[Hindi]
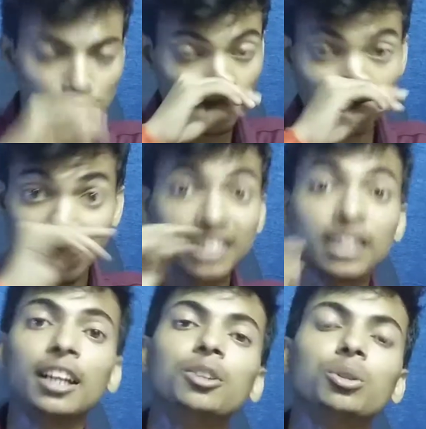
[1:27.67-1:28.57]
क्योंकि ऐसा
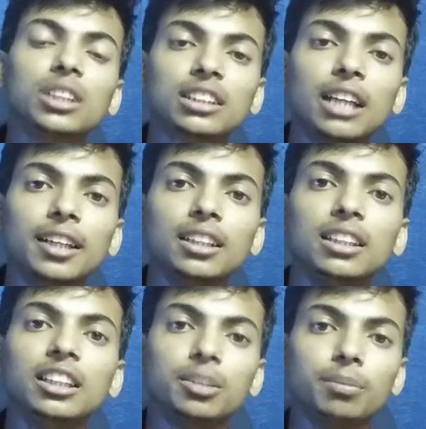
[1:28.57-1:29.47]
नहीं हो सकता है कि
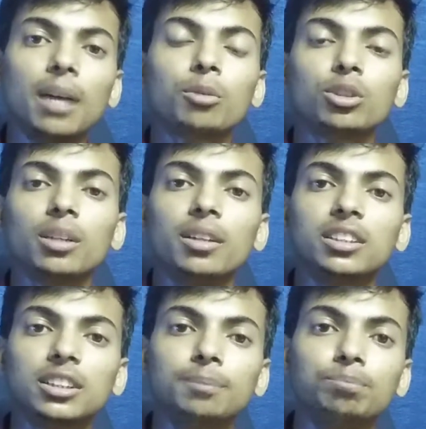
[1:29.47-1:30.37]
इसमें आपको
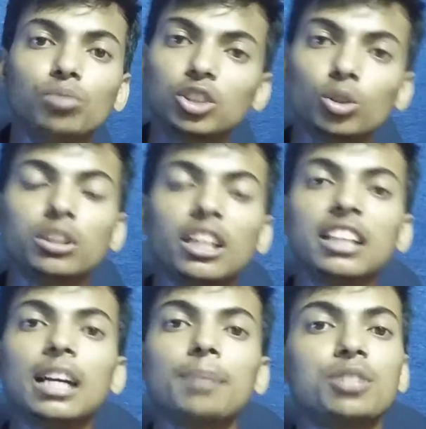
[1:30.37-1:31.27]
सामान में सोच रहे हैं
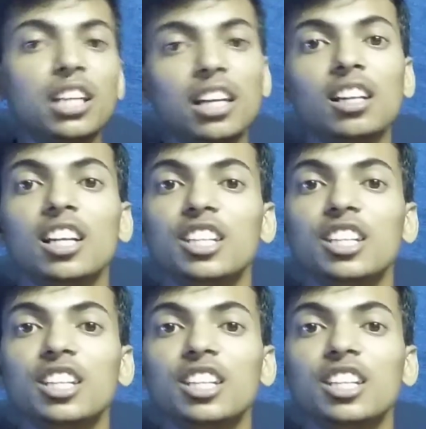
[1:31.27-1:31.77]
कि आप सेल